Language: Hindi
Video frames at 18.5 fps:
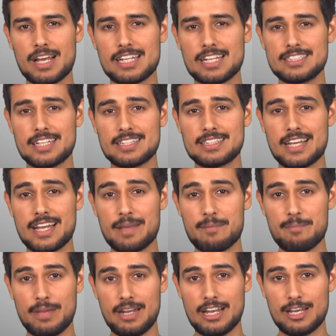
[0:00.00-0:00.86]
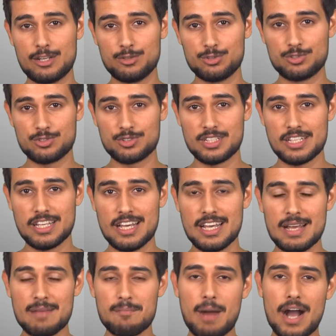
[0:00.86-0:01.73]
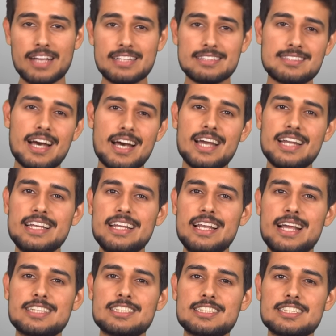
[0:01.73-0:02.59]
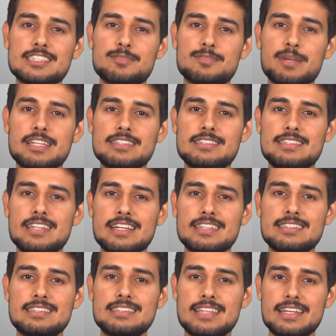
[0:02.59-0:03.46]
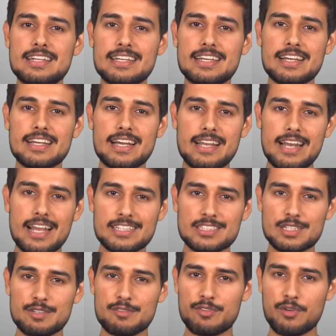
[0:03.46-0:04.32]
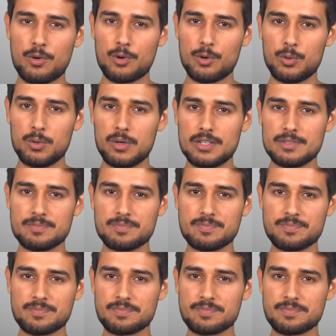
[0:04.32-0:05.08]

माना जाता है बेलारूस बाकी सारी इलेक्शंस में किसी ना किसी तरीके का इलेक्शन फ्रॉड हुआ